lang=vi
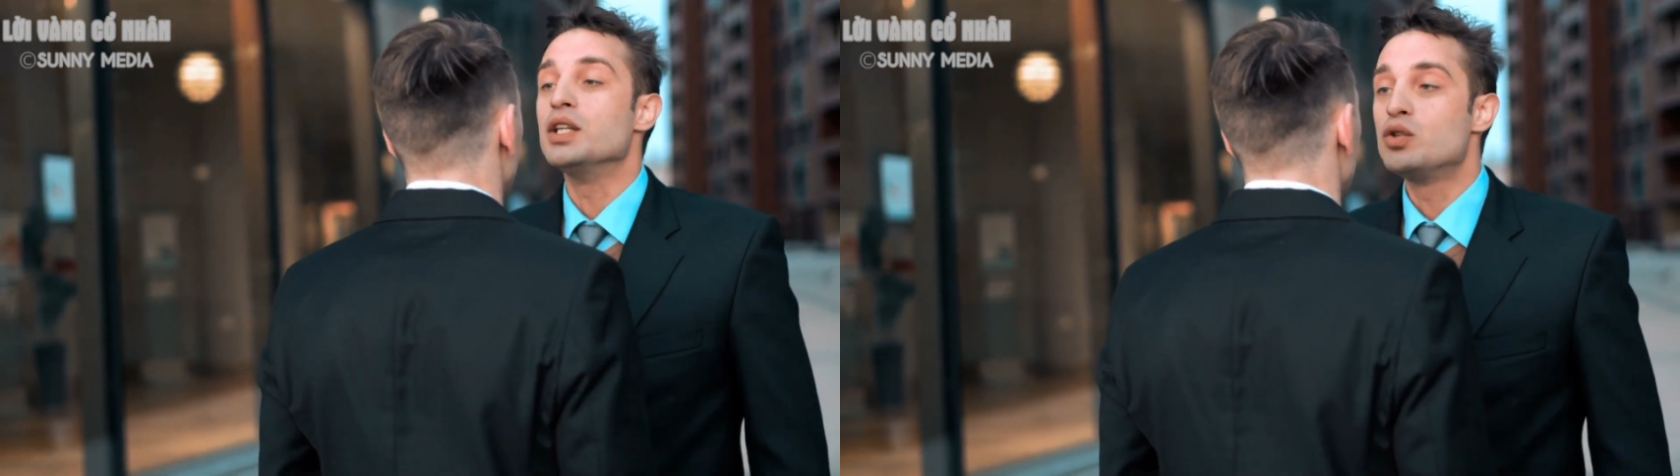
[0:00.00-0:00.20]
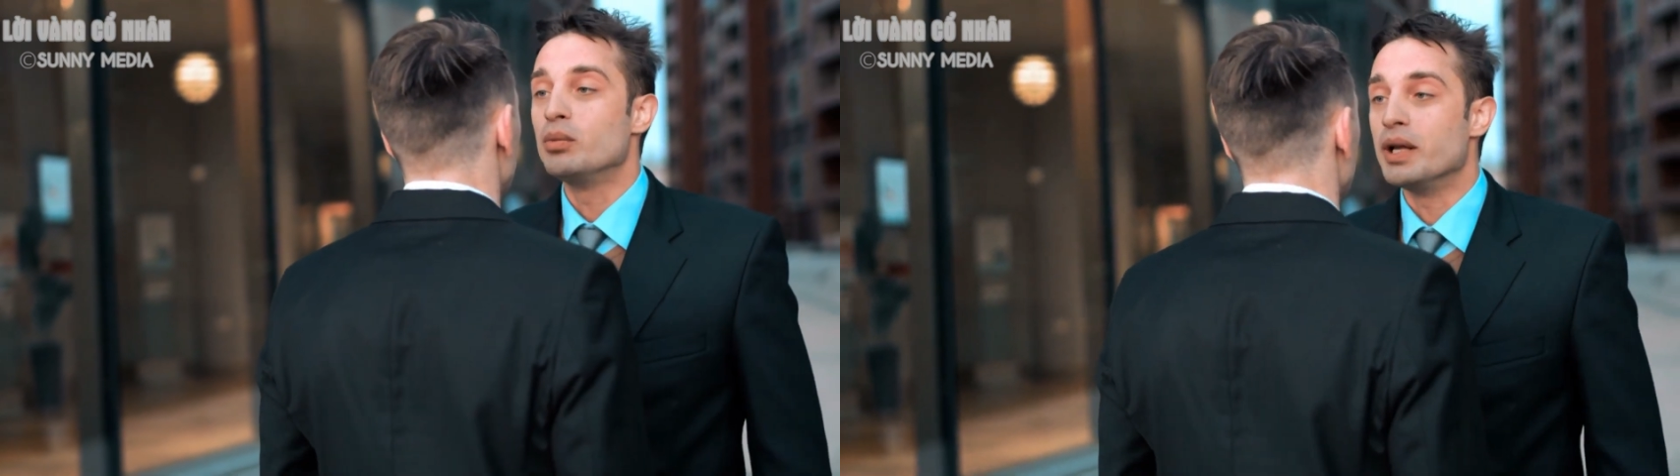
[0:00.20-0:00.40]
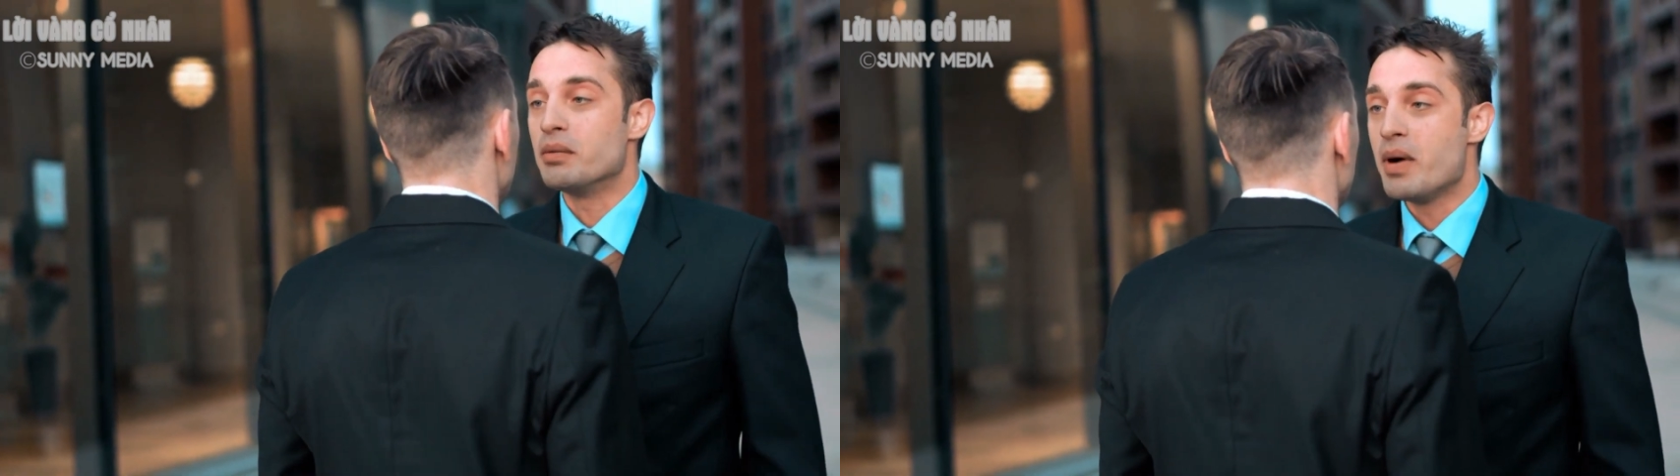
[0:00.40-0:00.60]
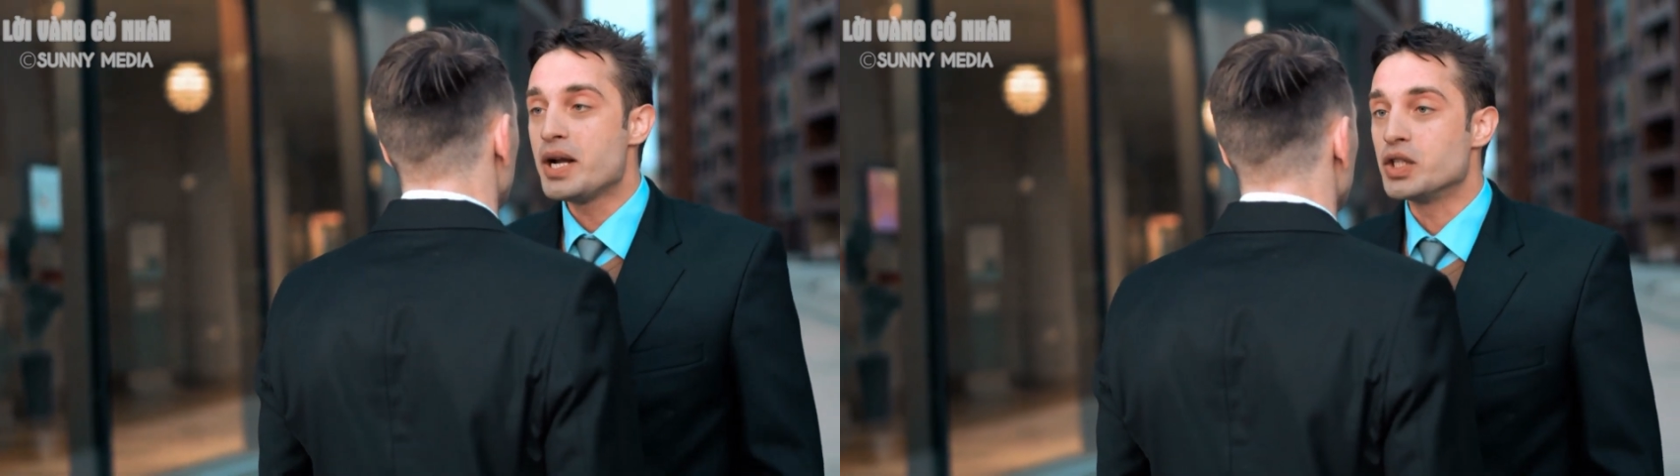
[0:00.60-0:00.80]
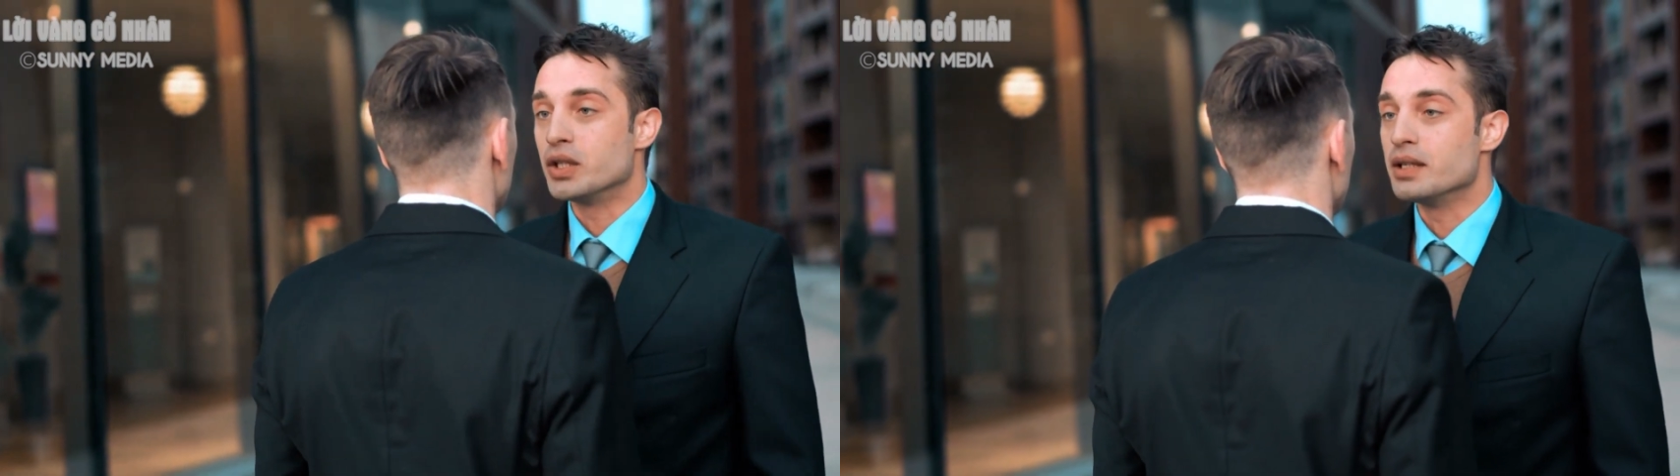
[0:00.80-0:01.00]
hầu như
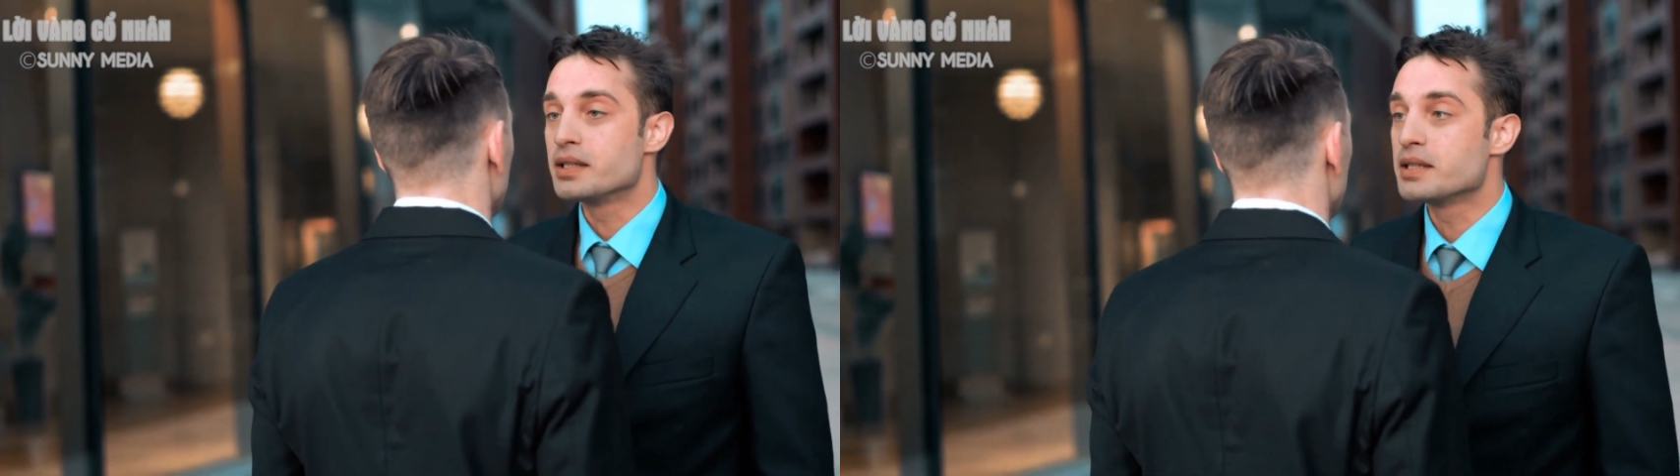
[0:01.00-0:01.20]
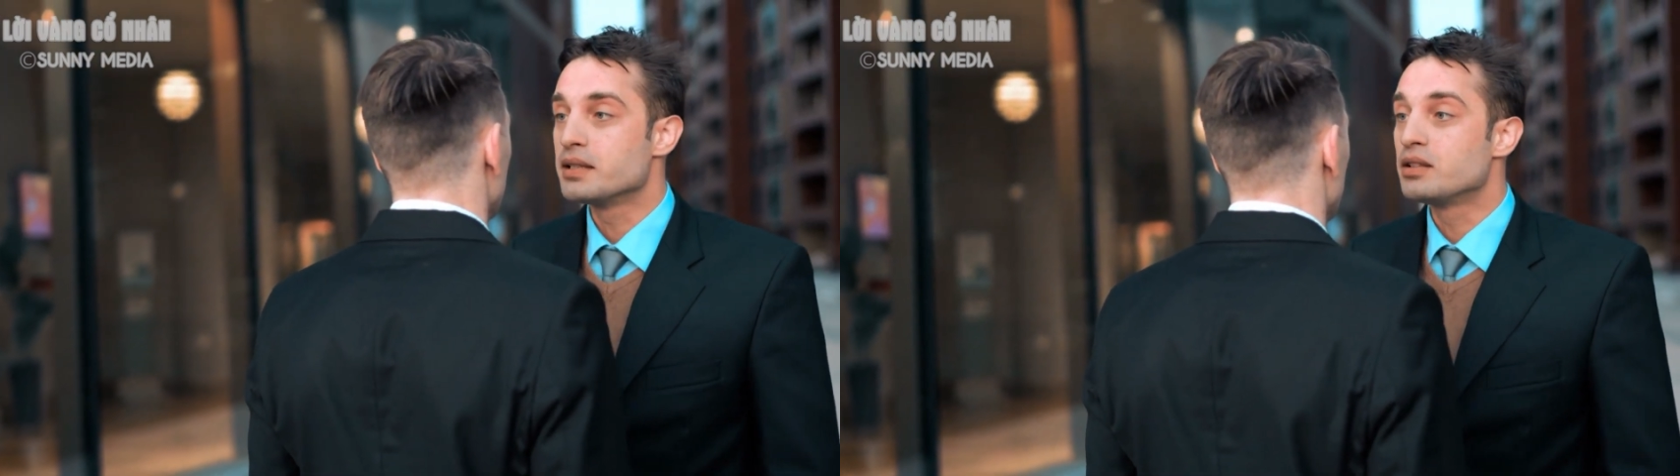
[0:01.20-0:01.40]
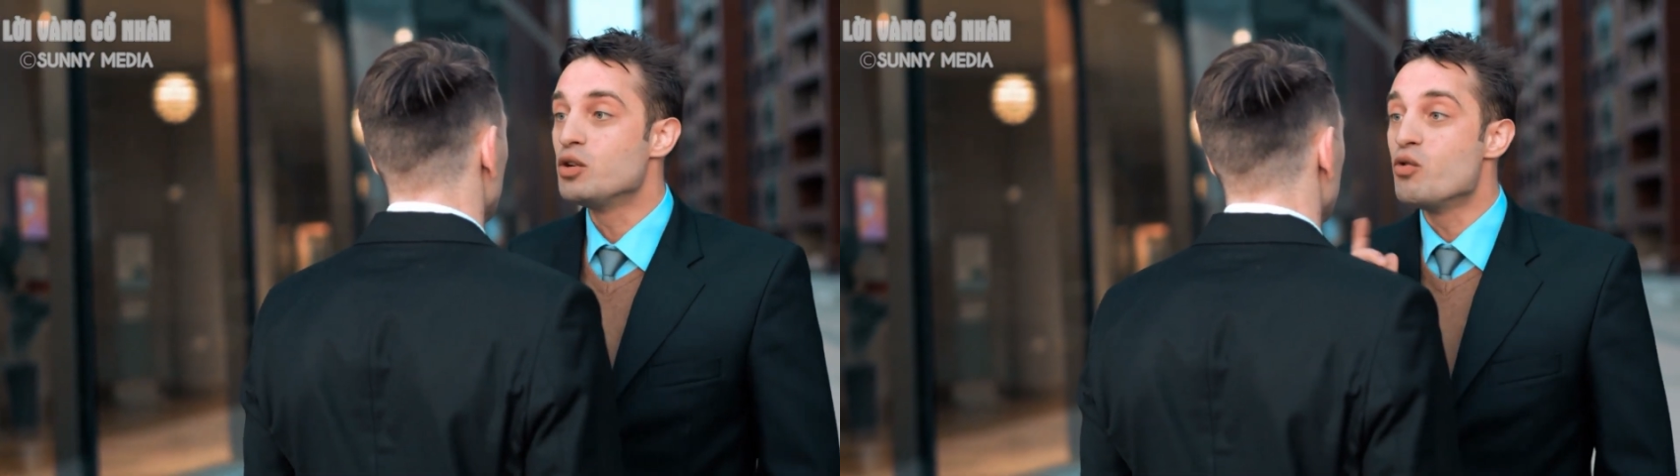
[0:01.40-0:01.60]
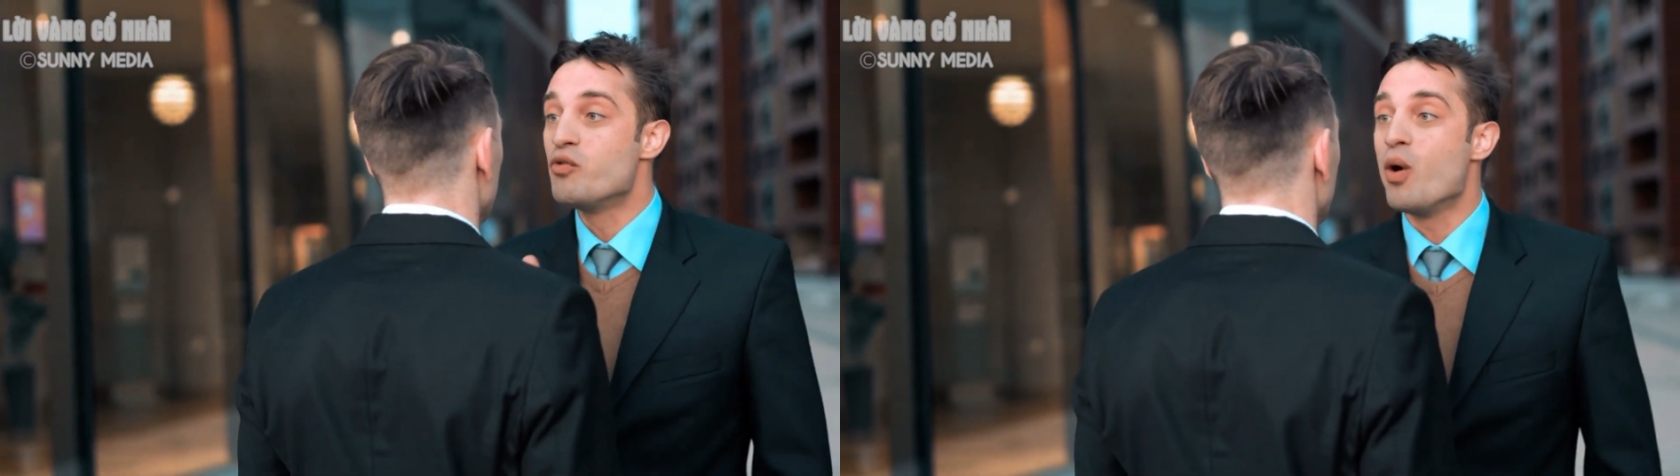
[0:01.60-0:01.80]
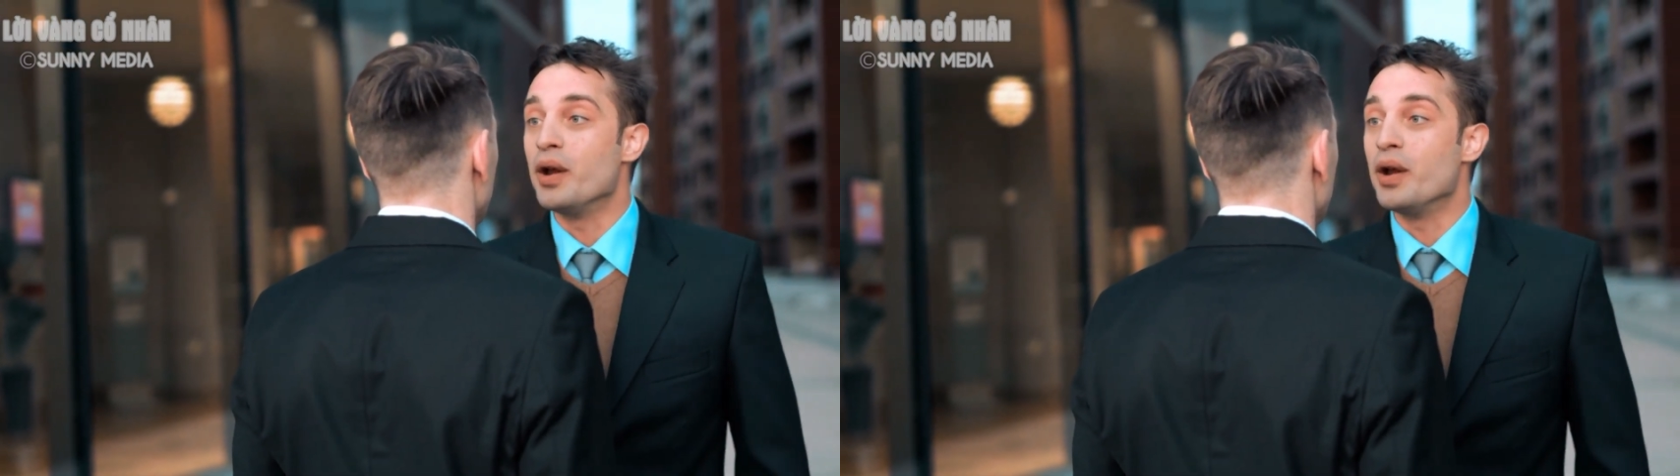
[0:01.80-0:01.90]
không có kết quả tốt đẹp